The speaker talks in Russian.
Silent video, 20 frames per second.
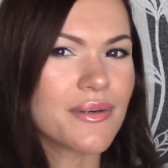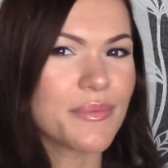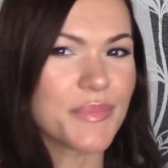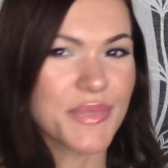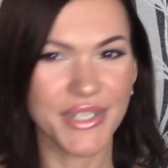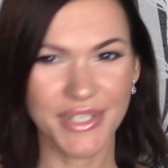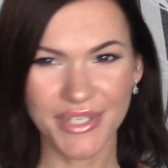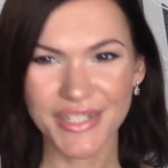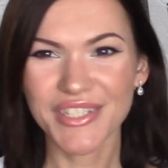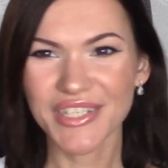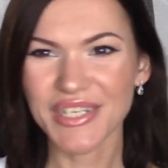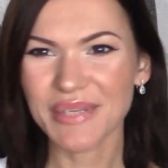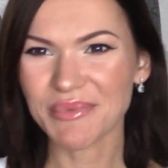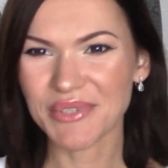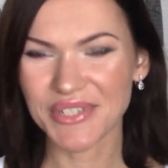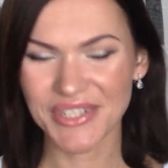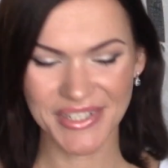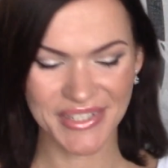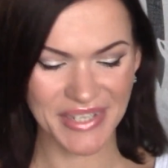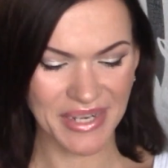Мне кажется,
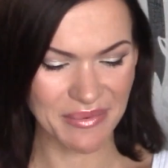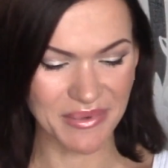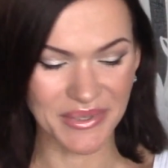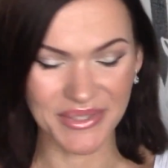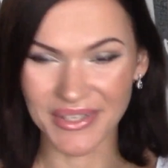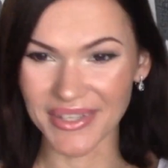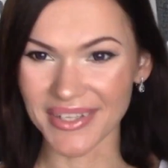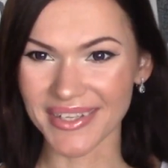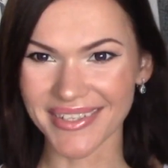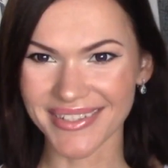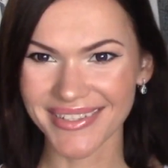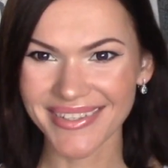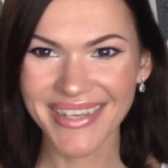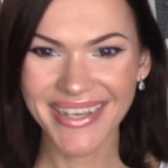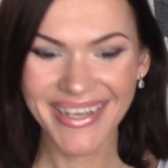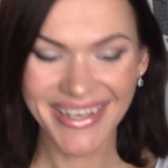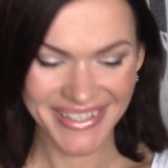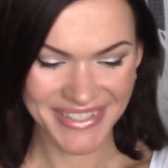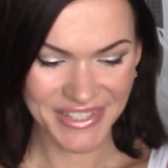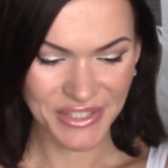немножко сработало.
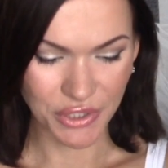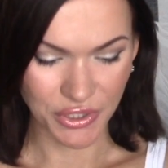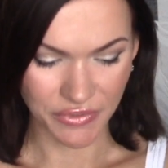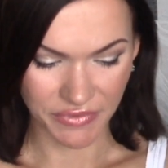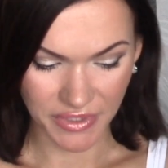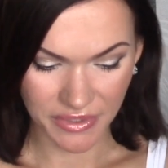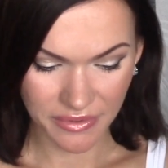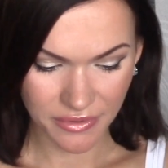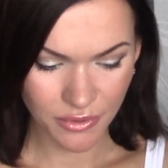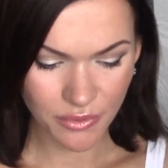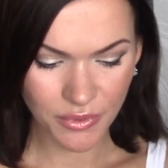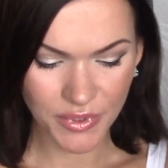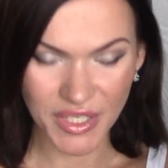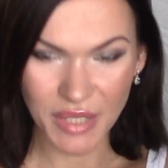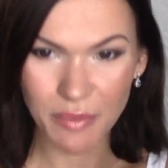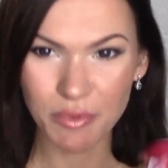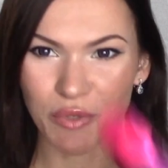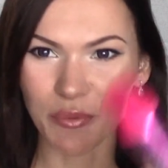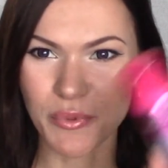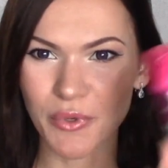Здорово. Ну,
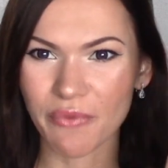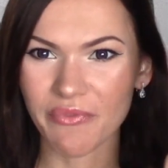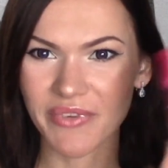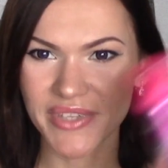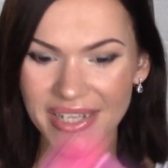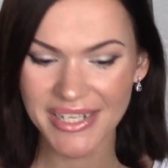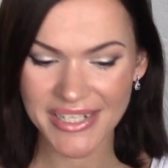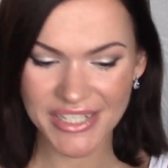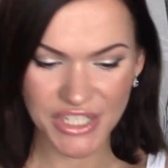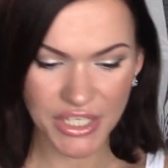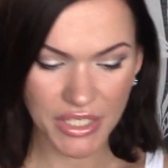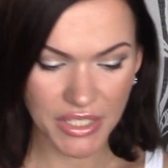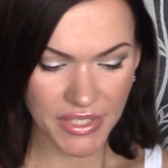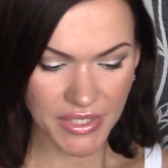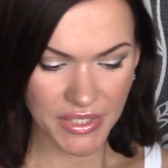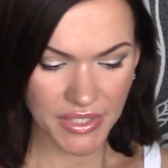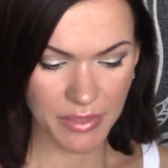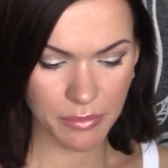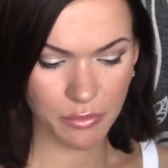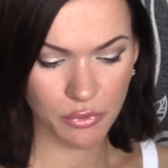я буду пробовать дальше
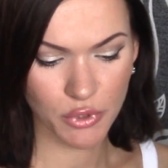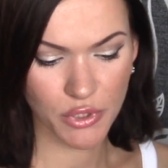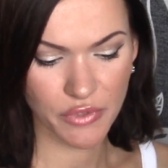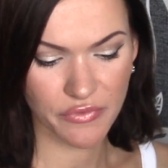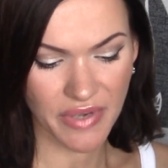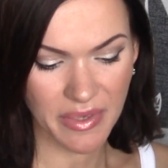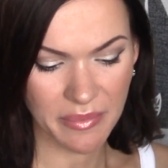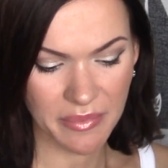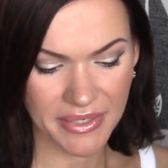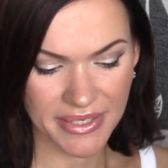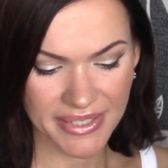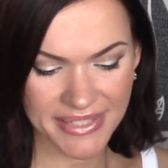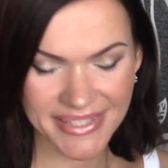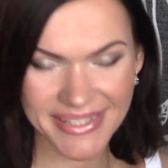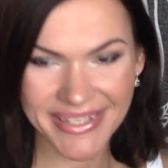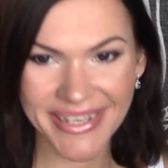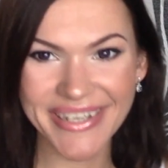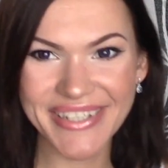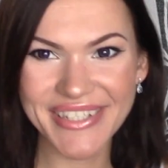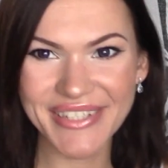и буду вам
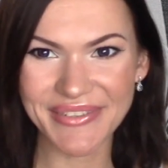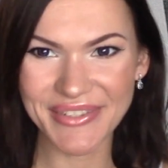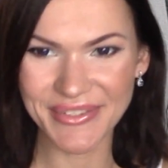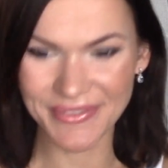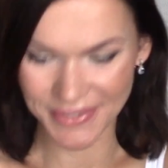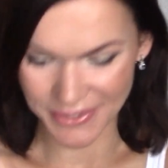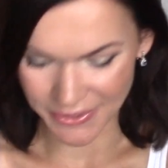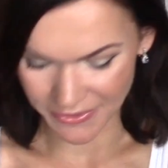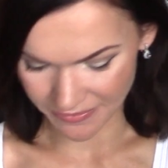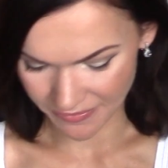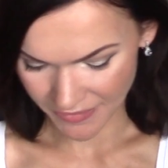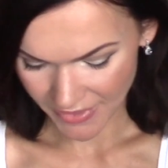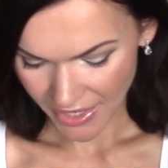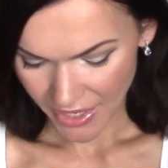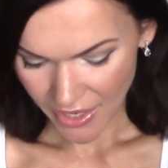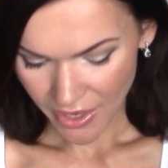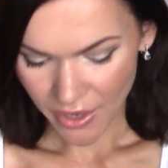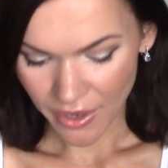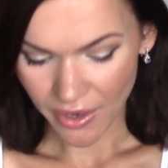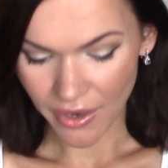рассказывать все.
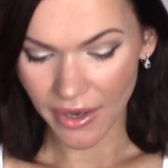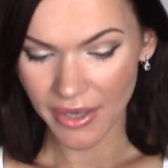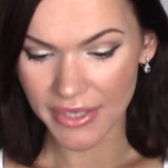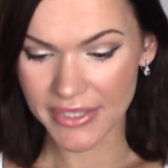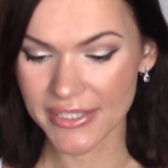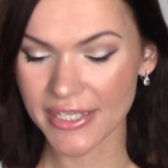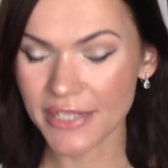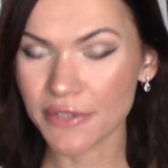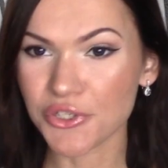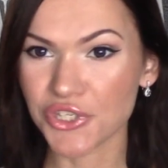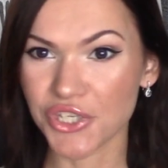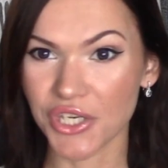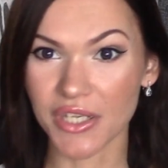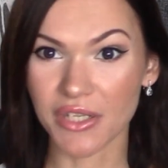А, и следующее,